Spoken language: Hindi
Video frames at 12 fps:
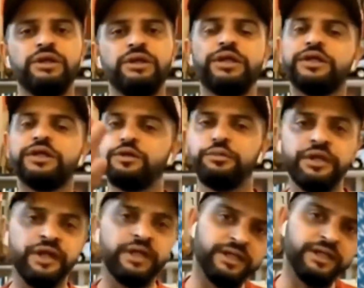एकदम ही
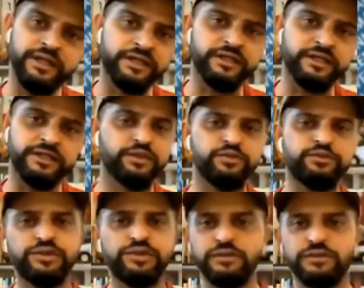नेग्लेक्ट कर देते हैं तो फिर
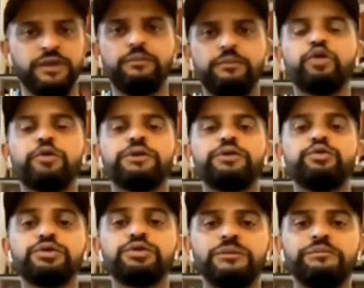हम लोग के पास दूसरा
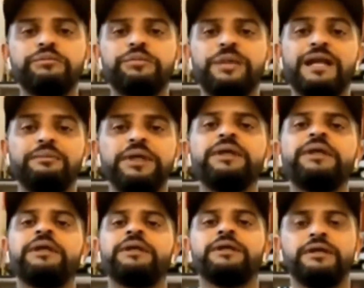प्लान भी नहीं
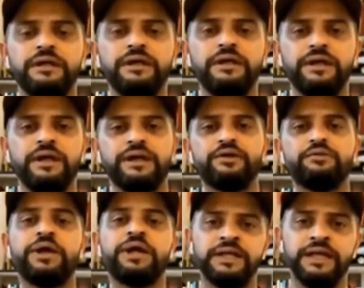है अगर हम बाहर
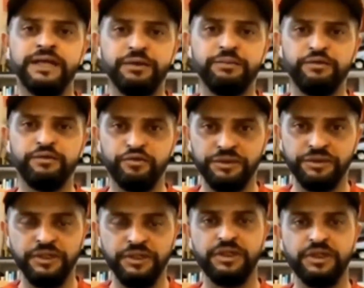जाएंगे परफॉर्मेंस
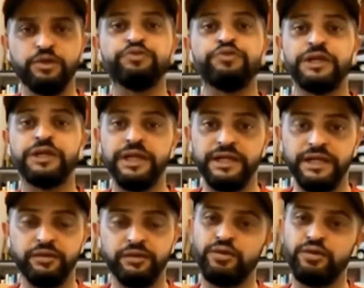करेंगे और फिट रहेंगे और
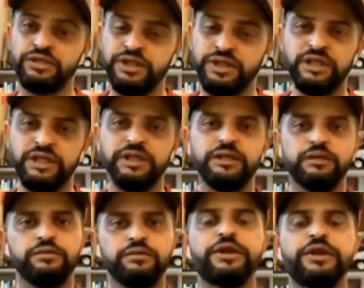अच्छा खेलेंगे तो
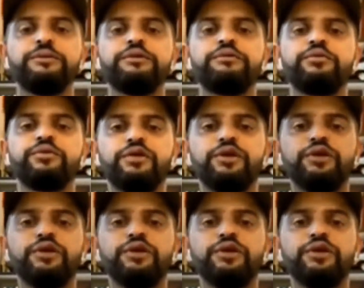क्रिकेट भी इम्प्रूव होगा